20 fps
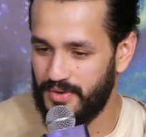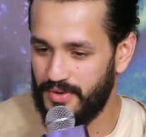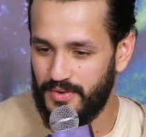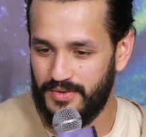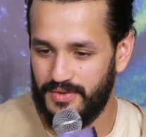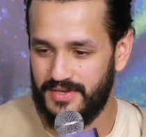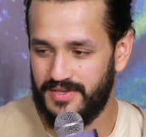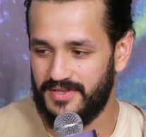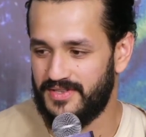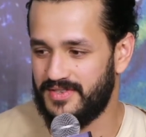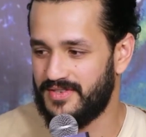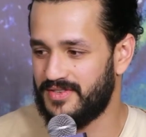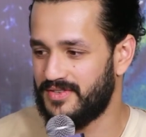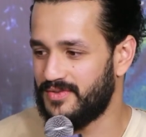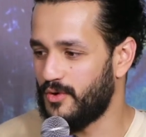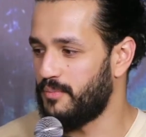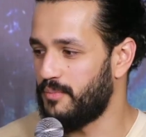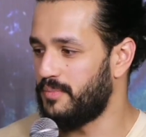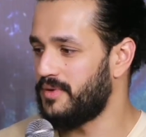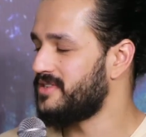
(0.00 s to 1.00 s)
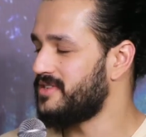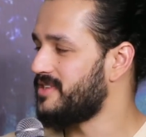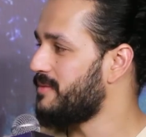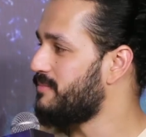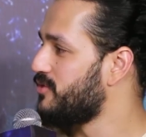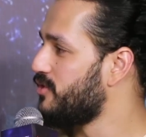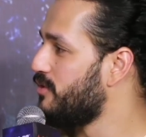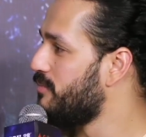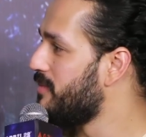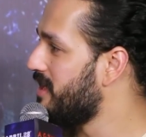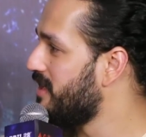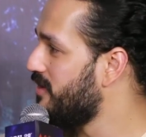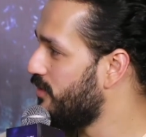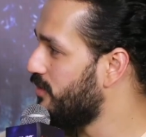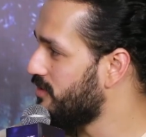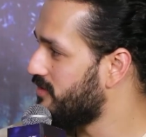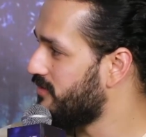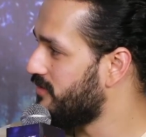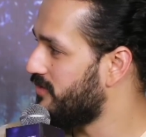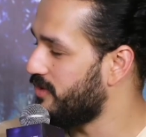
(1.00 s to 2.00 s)
యు నో దిస్ ఓపెన్స్ అప్ సో మెనీ
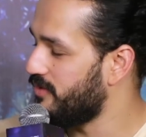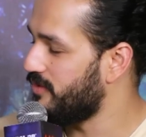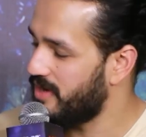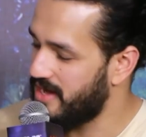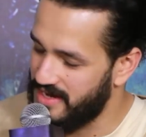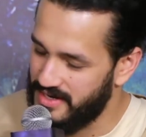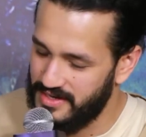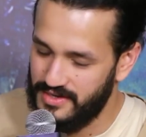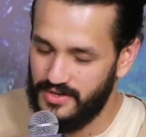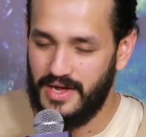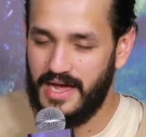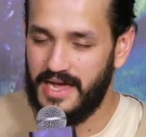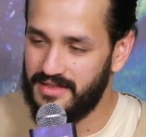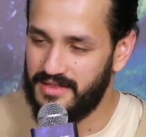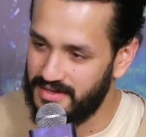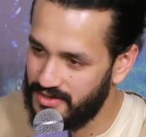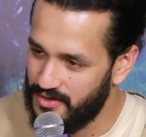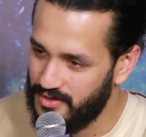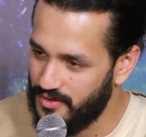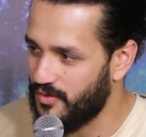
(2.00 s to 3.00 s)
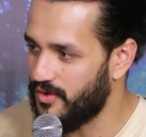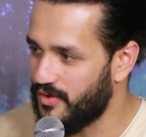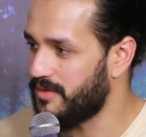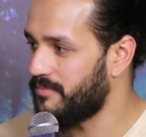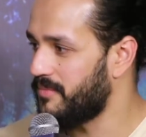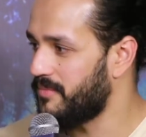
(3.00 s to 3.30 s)
డోర్స్ ఫర్ యూ ఐ ఐ థింక్ you're గోయింగ్